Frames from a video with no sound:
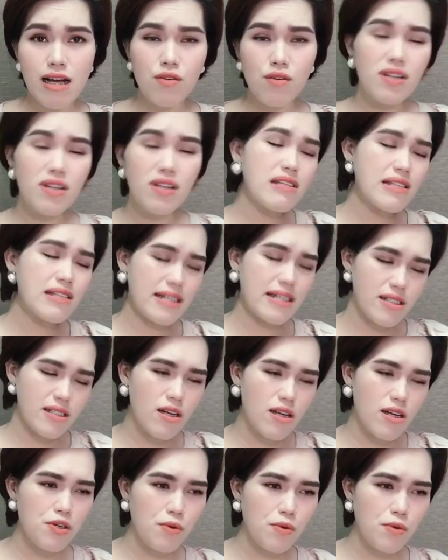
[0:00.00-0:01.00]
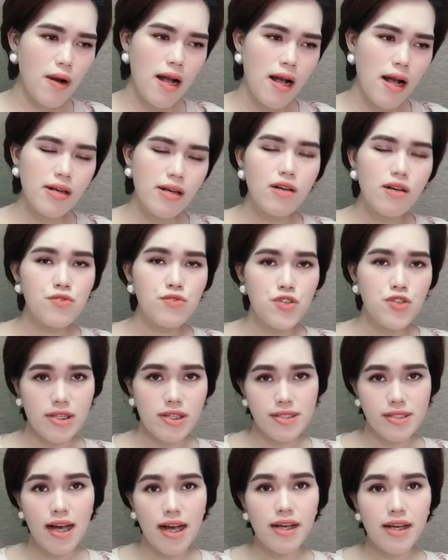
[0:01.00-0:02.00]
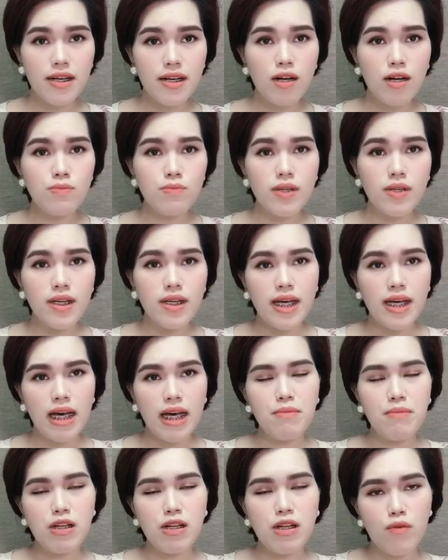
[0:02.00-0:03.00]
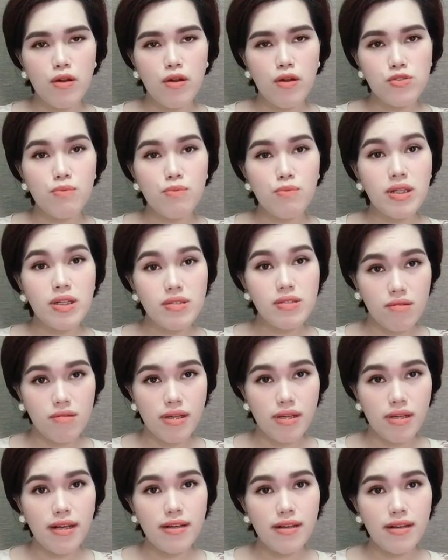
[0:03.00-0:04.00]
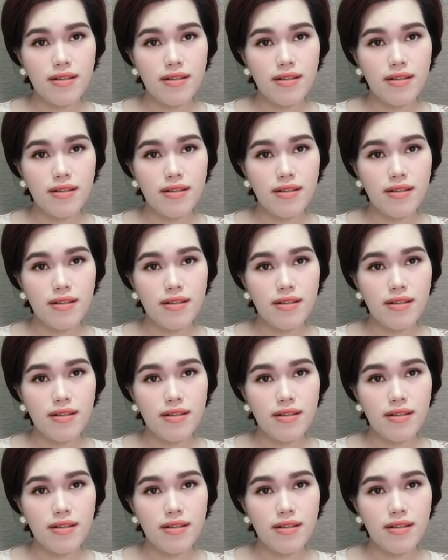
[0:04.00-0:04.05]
có nên rạch ròi quá cái câu chuyện này ra hay không? Hãy bình luận xuống bên dưới nhé.